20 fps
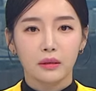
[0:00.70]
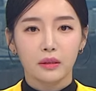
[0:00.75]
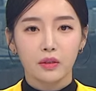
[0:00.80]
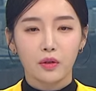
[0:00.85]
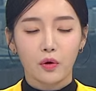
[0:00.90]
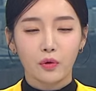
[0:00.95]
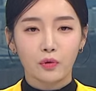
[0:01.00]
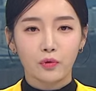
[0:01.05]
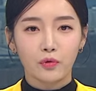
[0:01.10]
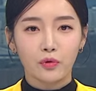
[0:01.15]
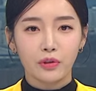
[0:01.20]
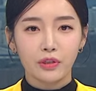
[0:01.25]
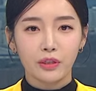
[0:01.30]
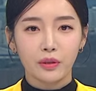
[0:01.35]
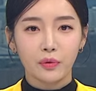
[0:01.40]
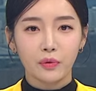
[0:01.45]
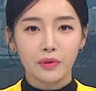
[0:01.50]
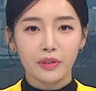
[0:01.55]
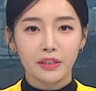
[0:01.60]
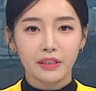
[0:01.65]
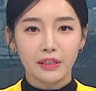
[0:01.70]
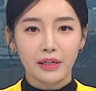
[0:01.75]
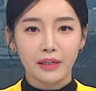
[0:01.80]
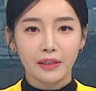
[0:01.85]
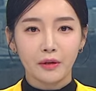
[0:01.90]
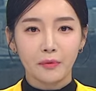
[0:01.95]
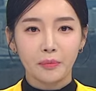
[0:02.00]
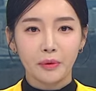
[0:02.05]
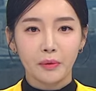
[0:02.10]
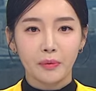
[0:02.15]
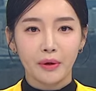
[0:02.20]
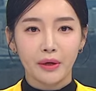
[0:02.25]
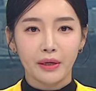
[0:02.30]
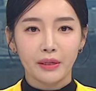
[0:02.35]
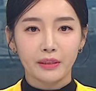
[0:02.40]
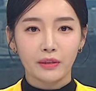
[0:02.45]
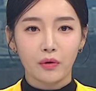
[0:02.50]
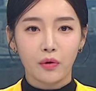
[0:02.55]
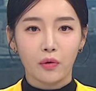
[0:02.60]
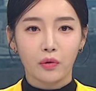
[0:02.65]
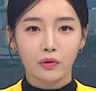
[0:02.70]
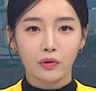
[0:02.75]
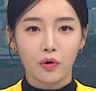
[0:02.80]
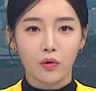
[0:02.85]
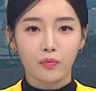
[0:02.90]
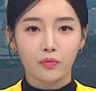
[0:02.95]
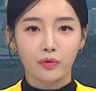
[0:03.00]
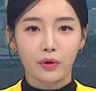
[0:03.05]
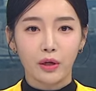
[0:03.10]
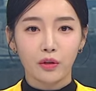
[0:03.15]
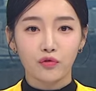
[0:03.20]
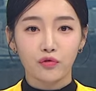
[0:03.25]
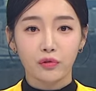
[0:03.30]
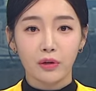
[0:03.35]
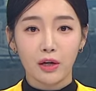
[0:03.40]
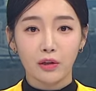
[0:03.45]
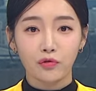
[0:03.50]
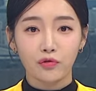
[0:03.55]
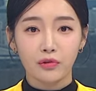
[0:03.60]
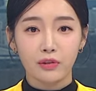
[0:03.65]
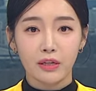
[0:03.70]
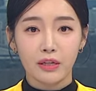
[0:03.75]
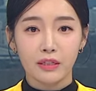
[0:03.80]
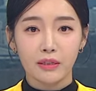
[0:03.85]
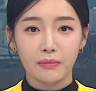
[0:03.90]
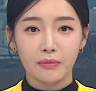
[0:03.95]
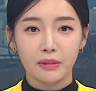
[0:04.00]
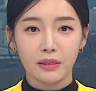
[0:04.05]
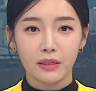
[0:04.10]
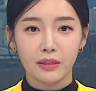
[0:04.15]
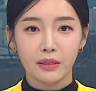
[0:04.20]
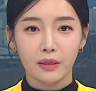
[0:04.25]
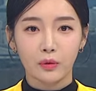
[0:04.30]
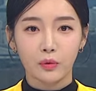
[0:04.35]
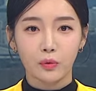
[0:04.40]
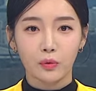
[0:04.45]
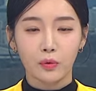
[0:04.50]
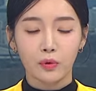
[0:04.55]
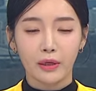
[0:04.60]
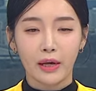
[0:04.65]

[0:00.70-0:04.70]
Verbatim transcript: 전국 시도지사 협의회에서 정부의 중앙투자심사제도